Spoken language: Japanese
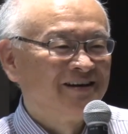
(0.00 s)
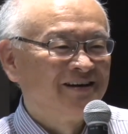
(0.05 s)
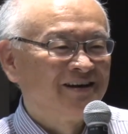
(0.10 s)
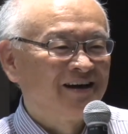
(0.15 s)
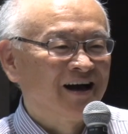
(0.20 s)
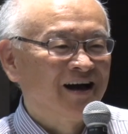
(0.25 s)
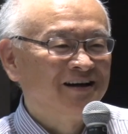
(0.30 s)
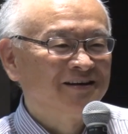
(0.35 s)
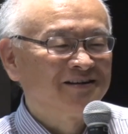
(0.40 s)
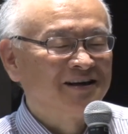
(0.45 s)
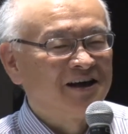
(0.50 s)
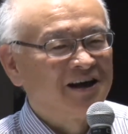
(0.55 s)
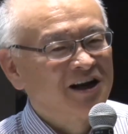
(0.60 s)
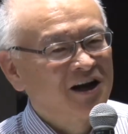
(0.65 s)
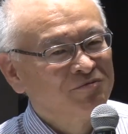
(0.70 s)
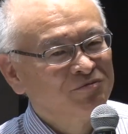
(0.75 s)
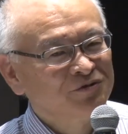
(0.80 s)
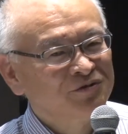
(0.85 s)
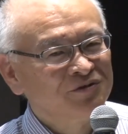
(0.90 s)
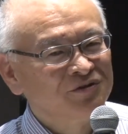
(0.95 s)
相手選
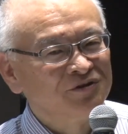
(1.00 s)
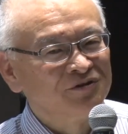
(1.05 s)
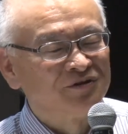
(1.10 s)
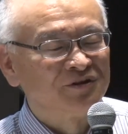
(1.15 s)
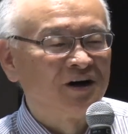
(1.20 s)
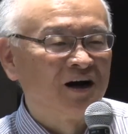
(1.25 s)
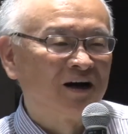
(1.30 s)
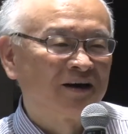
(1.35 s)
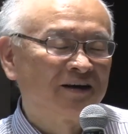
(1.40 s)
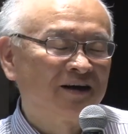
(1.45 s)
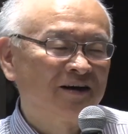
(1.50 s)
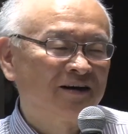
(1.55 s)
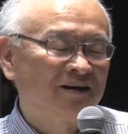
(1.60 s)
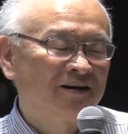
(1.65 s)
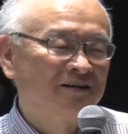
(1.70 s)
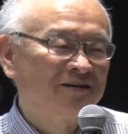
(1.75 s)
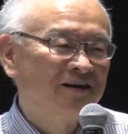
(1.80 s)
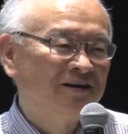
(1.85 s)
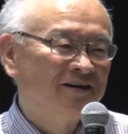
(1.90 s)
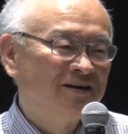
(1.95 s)
ぶっていうか結
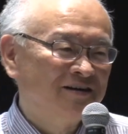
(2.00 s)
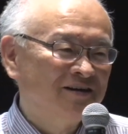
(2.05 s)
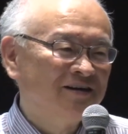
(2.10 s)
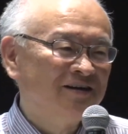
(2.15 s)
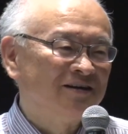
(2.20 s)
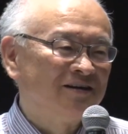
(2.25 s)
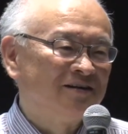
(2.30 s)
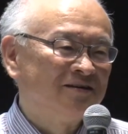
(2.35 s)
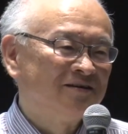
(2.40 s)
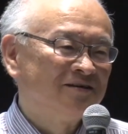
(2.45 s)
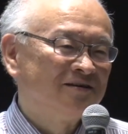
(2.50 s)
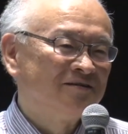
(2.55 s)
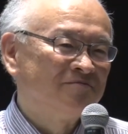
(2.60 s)
果的に、